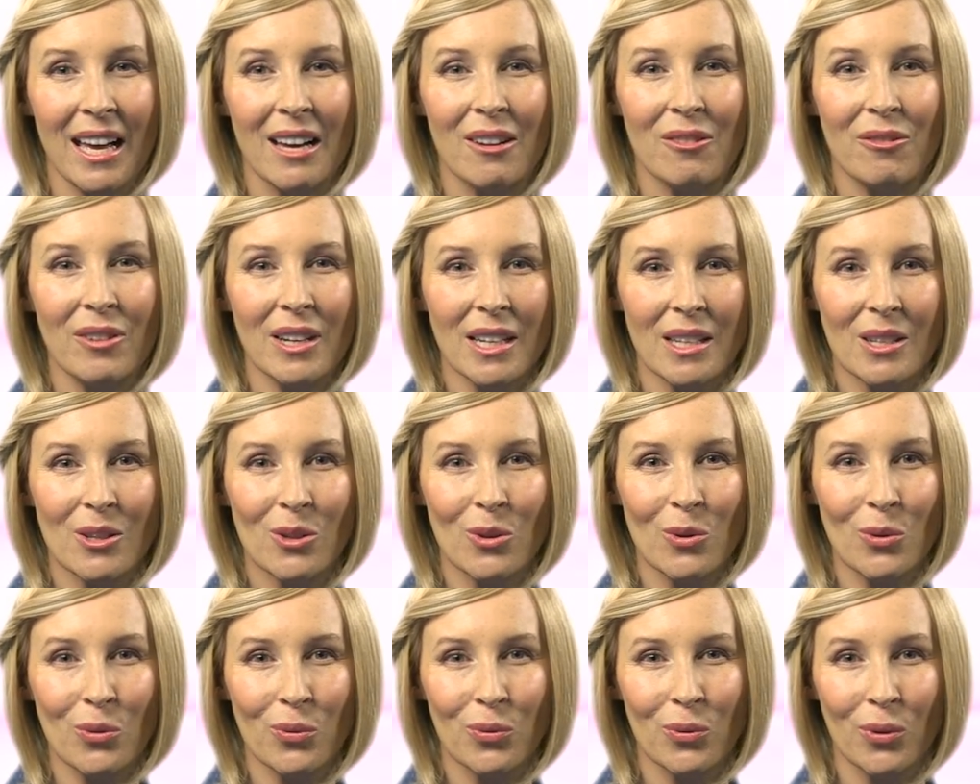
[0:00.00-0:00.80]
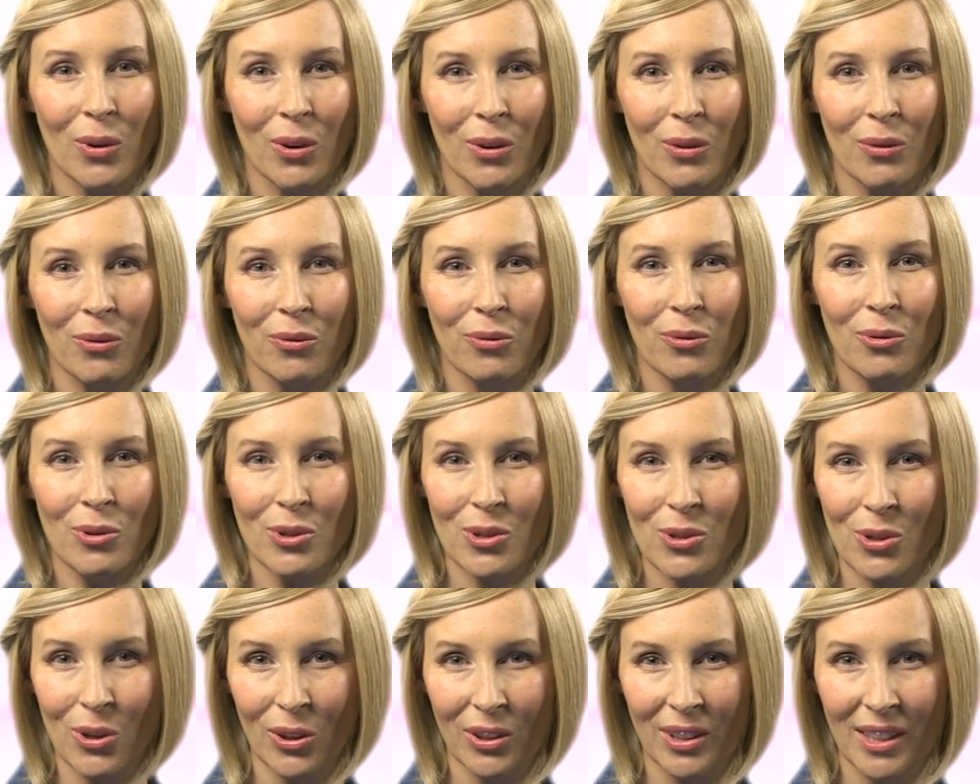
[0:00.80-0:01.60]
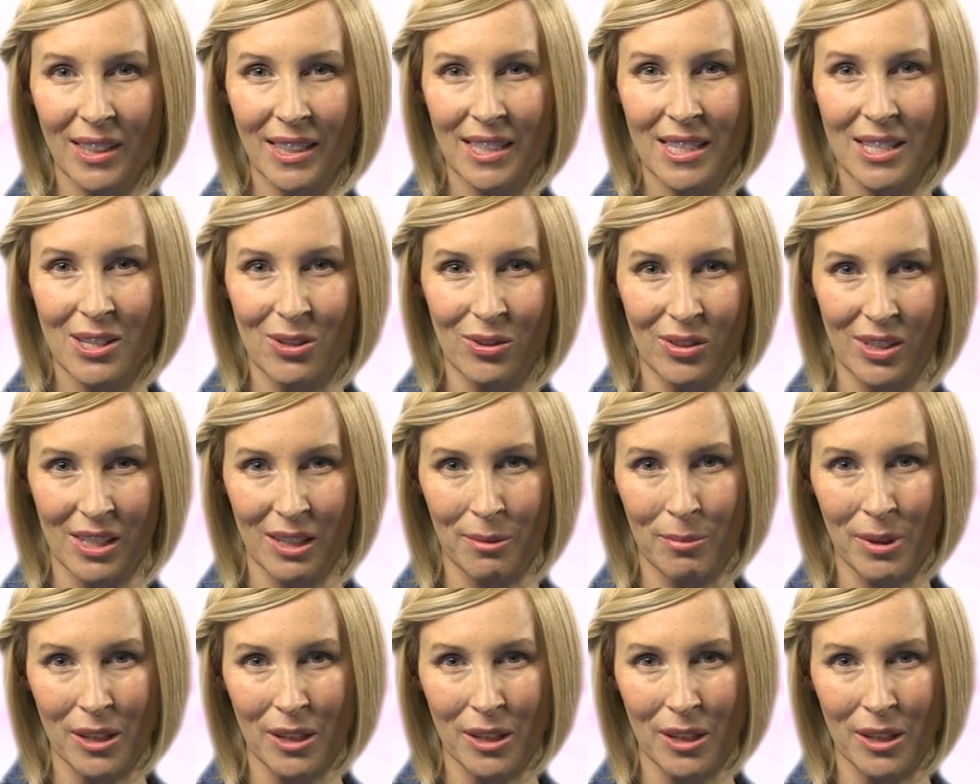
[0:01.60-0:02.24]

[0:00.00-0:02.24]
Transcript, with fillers: Verso, vous sortez des sentiers